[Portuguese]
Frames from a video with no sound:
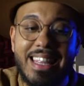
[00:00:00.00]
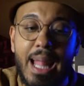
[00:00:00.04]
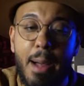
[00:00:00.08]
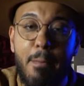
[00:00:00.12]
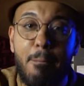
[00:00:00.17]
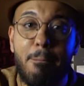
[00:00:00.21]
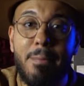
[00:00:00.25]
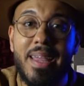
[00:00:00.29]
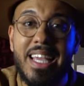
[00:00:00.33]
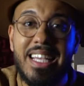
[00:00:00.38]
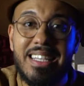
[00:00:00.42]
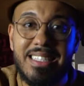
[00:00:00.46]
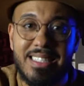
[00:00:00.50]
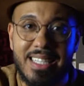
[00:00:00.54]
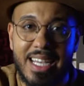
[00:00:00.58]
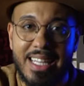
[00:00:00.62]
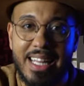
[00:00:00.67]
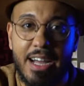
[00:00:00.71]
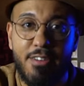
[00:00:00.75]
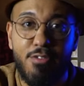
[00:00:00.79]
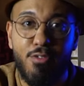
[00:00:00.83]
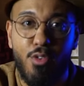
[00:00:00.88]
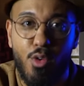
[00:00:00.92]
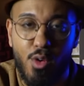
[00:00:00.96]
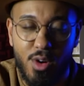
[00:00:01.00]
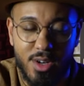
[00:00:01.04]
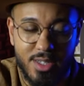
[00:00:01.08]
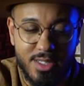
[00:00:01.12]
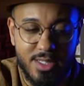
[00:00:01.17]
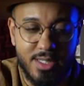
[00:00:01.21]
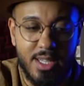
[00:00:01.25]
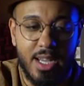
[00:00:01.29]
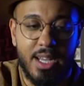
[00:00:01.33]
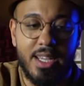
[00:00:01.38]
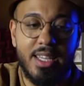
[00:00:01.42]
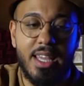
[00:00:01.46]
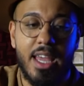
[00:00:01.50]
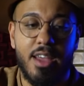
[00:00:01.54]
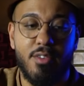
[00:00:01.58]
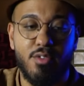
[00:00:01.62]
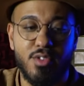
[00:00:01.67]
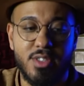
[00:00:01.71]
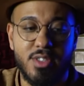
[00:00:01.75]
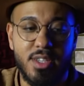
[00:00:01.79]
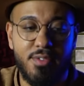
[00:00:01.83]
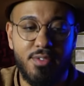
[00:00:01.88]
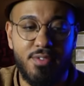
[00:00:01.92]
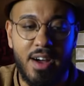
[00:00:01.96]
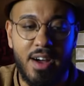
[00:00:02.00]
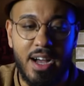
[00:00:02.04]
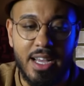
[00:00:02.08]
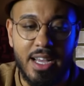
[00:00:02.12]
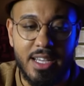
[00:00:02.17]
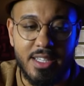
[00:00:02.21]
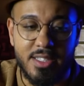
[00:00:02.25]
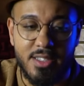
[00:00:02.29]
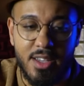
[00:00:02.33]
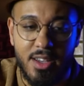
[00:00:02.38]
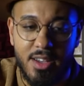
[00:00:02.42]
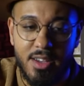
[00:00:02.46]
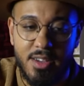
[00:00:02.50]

na pinça, na força. E aí você faz.